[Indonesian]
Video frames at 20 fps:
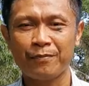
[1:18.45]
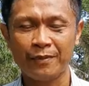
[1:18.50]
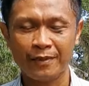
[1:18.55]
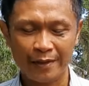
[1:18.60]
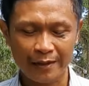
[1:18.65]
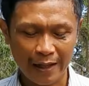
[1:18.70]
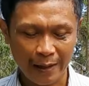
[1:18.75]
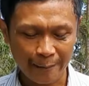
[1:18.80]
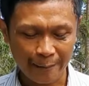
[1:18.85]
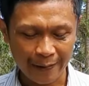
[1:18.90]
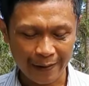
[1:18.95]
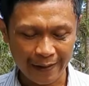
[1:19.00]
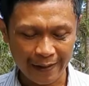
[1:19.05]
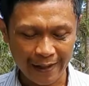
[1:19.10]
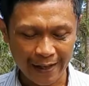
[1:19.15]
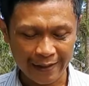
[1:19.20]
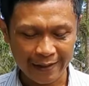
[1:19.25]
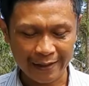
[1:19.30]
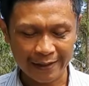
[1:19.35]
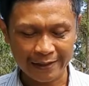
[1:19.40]
Tetapi
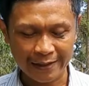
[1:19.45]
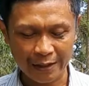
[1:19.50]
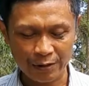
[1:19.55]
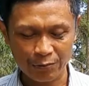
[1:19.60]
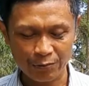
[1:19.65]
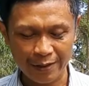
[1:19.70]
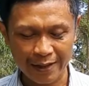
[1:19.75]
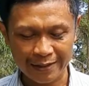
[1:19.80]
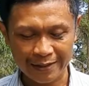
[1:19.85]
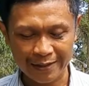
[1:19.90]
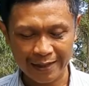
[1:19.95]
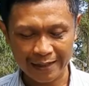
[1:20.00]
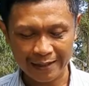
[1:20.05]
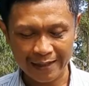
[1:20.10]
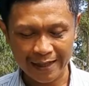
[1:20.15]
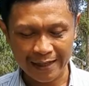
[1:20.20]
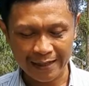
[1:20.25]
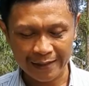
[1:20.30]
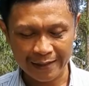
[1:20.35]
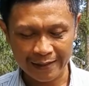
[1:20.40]
ada satu nasihat
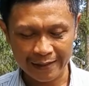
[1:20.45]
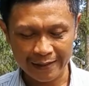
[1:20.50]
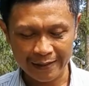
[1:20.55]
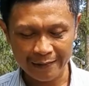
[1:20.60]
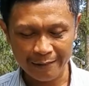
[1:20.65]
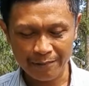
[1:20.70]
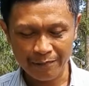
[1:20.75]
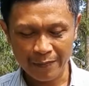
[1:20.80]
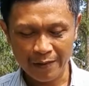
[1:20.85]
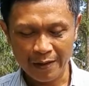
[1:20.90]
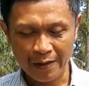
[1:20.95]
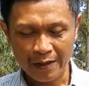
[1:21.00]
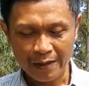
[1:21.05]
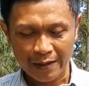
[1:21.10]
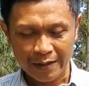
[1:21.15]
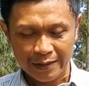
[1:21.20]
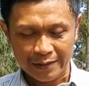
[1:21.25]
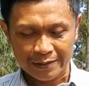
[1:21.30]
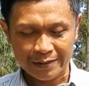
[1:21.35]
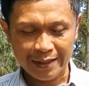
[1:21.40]
lagi,
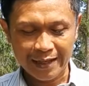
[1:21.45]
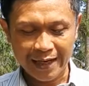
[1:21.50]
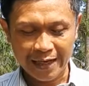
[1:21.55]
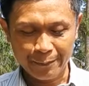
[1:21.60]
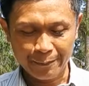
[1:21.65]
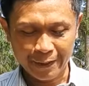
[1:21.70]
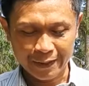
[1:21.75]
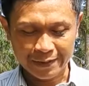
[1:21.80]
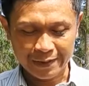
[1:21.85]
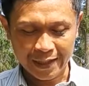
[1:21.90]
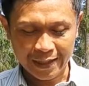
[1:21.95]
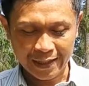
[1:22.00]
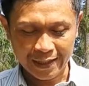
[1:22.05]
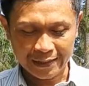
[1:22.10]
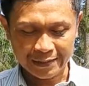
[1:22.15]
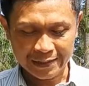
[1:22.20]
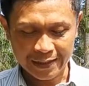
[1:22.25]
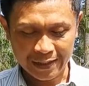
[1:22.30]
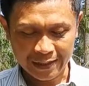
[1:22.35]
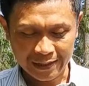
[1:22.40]
selain
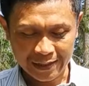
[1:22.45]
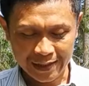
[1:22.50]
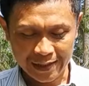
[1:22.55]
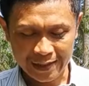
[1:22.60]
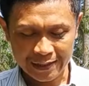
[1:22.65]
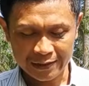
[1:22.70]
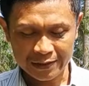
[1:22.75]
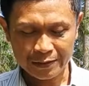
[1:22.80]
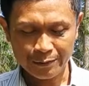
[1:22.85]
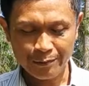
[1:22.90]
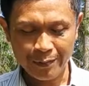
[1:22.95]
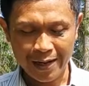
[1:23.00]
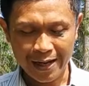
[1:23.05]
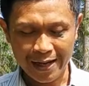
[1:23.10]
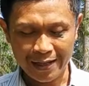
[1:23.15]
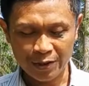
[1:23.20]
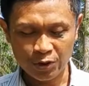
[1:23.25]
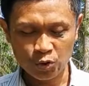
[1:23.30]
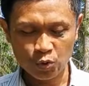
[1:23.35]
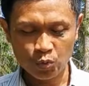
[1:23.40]
berjaga-jaga,
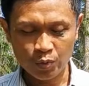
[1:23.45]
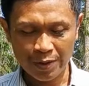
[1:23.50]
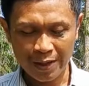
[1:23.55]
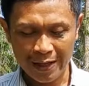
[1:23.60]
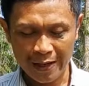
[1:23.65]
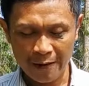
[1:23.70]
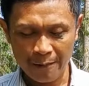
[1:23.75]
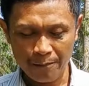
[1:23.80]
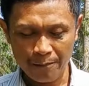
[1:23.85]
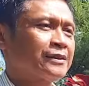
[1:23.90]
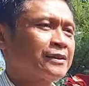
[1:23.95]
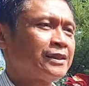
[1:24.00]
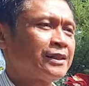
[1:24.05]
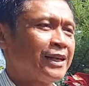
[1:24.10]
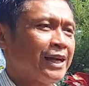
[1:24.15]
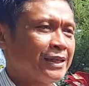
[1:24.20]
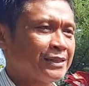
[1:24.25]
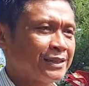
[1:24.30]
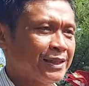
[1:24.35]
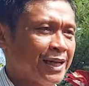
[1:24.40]
jemaat juga
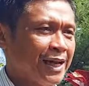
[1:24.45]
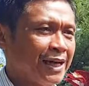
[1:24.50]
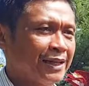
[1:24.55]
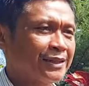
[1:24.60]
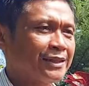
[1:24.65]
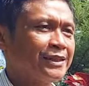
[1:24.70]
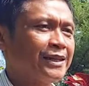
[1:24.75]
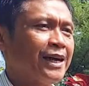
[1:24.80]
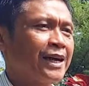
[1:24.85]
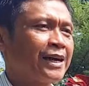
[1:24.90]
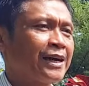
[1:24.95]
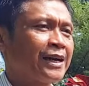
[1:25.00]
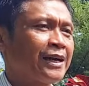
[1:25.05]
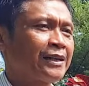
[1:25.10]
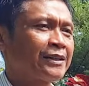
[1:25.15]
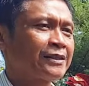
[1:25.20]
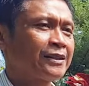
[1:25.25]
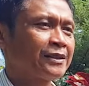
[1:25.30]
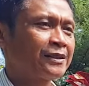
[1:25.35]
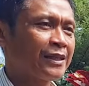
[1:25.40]
dinasehati agar
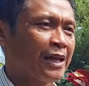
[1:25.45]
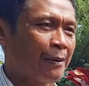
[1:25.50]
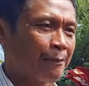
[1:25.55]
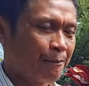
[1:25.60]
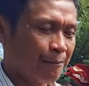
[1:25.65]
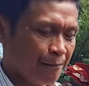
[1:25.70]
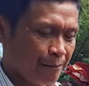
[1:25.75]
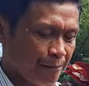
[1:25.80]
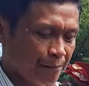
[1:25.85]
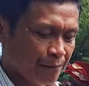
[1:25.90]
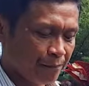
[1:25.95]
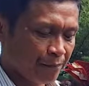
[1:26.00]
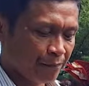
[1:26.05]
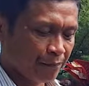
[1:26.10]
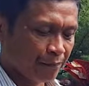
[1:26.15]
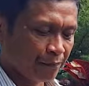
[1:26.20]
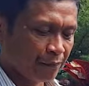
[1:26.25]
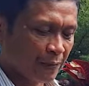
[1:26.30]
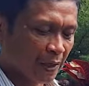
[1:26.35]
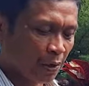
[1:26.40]
tetap
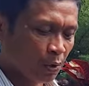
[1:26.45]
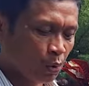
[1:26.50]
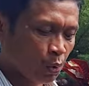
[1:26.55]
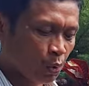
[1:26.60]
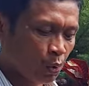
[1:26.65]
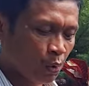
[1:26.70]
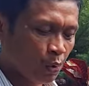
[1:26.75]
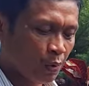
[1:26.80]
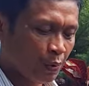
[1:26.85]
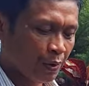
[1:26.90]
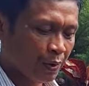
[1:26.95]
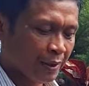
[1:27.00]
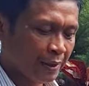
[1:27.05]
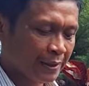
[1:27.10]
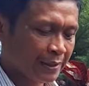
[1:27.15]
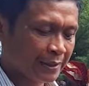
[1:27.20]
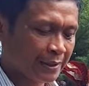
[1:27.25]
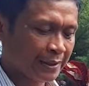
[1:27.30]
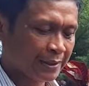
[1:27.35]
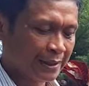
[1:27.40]
teguh
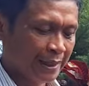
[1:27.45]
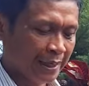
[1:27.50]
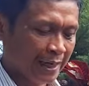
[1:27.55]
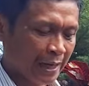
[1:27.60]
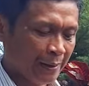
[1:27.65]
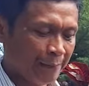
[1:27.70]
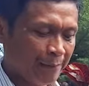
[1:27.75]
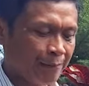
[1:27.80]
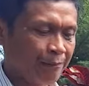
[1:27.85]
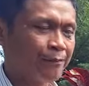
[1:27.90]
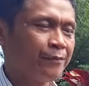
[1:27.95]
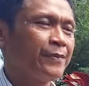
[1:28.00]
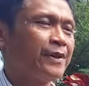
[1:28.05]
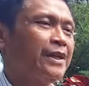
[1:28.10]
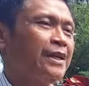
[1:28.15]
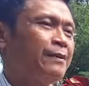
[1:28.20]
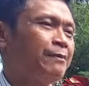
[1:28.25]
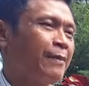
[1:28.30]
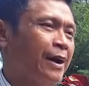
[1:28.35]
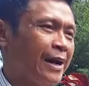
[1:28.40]
di dalam
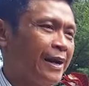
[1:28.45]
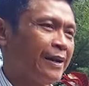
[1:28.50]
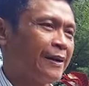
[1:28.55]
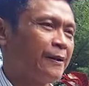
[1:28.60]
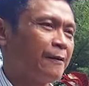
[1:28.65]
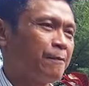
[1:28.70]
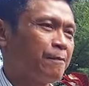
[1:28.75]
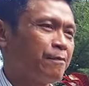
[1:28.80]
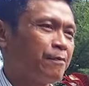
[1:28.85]
iman.